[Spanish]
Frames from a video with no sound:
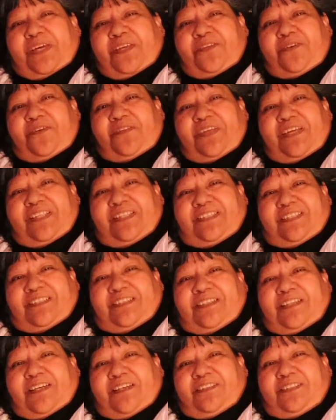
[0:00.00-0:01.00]
medio
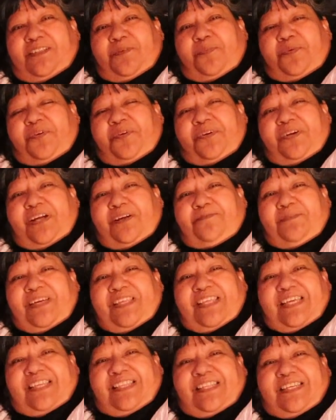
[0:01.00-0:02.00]
de, este
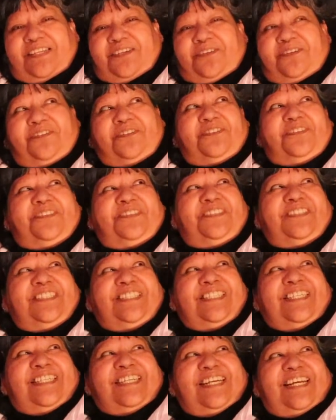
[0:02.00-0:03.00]
programa de Dino,
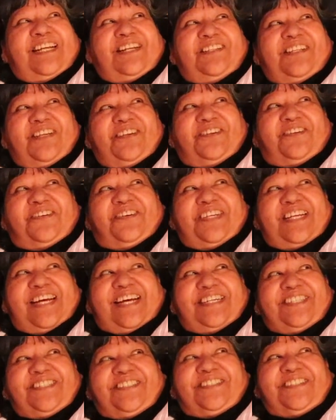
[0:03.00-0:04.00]
el del
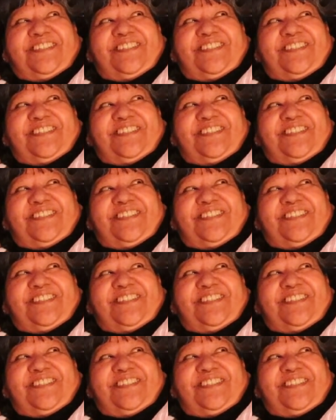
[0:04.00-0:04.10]
coreano.